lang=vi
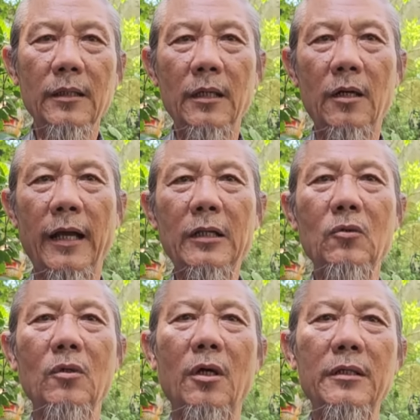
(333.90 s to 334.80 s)
Thì hồi nãy
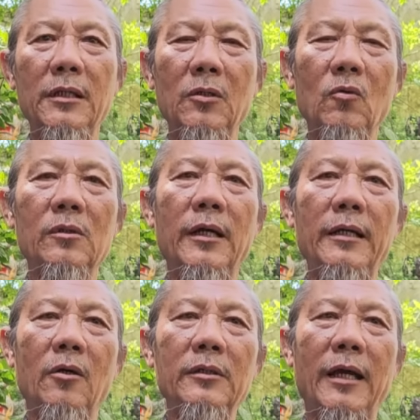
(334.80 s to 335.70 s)
tôi có nói nhìn của
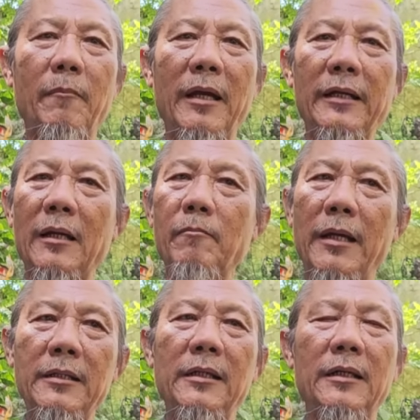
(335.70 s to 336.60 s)
thế đổi thai máy gắt
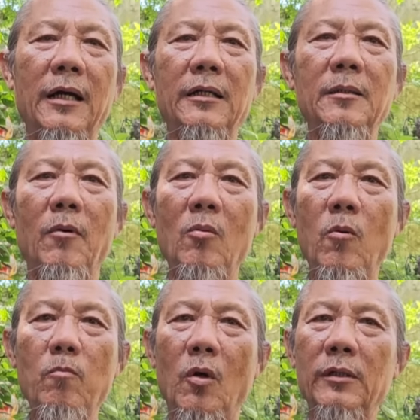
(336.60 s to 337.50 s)
máy thiên cơ thì mỗi
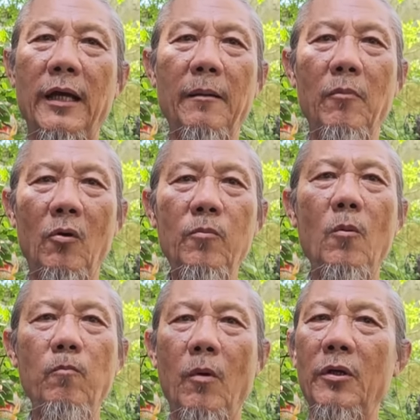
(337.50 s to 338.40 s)
phút
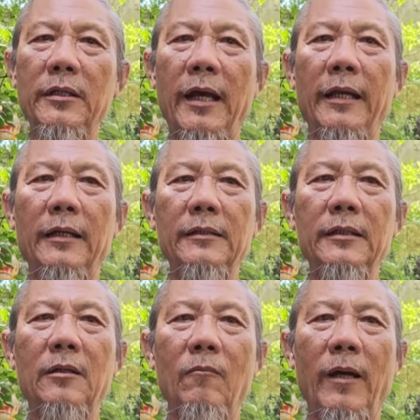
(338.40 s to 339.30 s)
mỗi thai á,
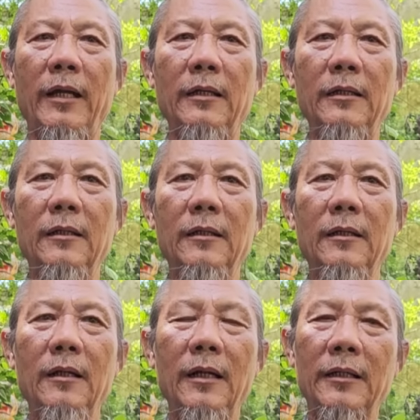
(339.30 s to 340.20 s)
chứ không phải đó
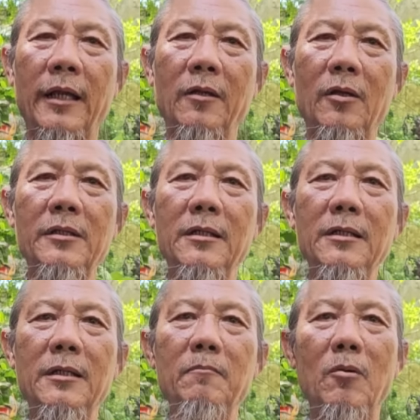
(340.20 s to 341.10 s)
là thầy nói
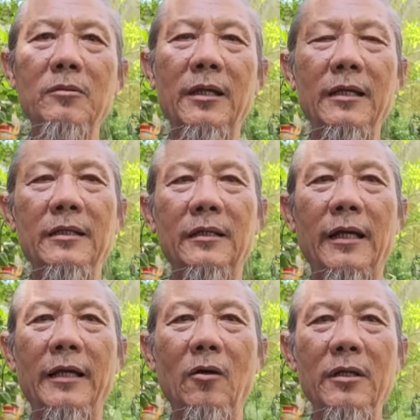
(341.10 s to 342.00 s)
chinh chinh bốn xế gì
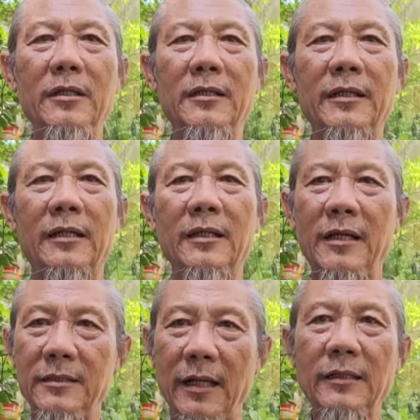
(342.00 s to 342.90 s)
tay đối nhìn trần
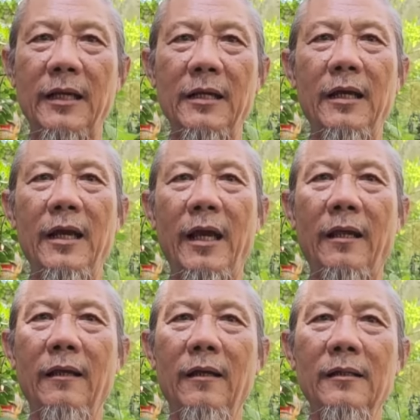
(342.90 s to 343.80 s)
thế sát thay ê
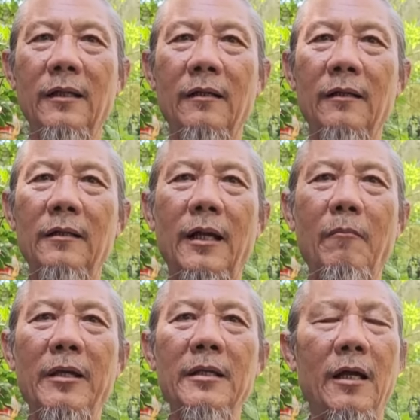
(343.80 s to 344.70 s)
hề. Thành thử ra
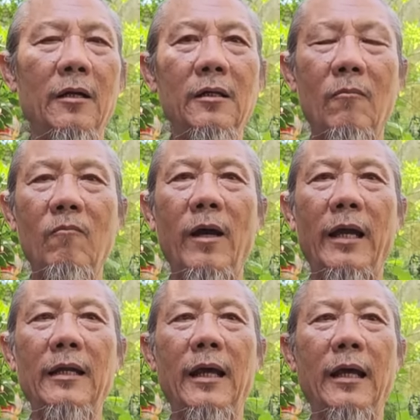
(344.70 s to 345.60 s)
bây giờ nó không
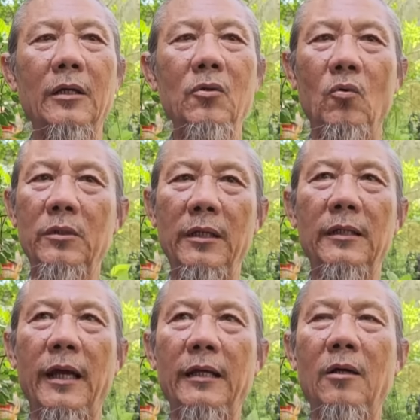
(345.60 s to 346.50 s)
phải là cái vụ thiên
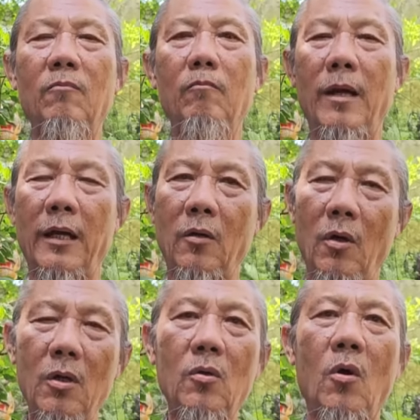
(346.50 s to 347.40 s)
tai không mà
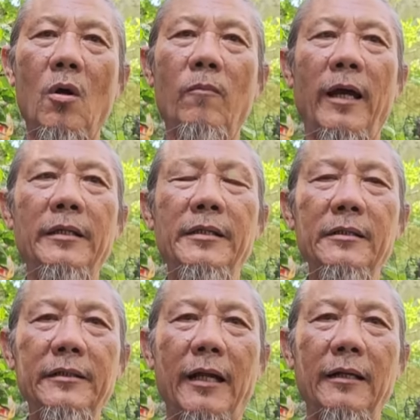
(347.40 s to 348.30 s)
nó còn phải
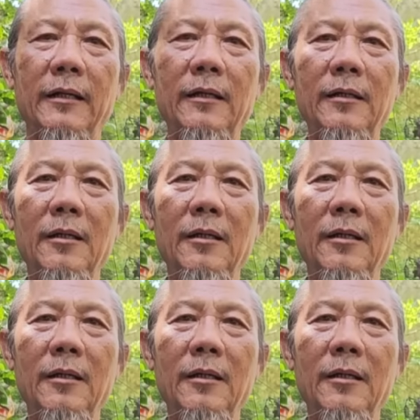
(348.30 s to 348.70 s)
chiến tranh nữa.